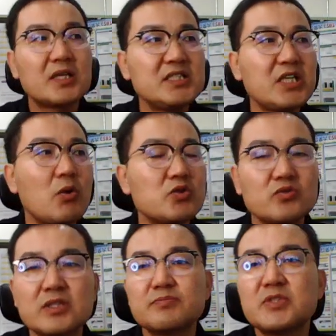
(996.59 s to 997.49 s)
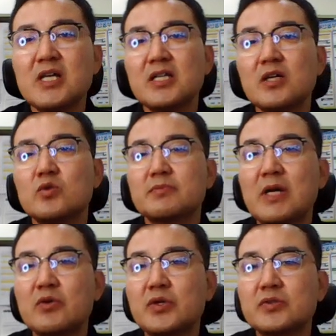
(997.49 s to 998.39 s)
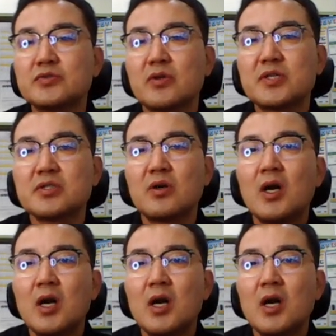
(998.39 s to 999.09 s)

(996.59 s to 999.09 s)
한 2개월 정도 지금 딜레이된 걸로 지금 알고 있거든요. 그래서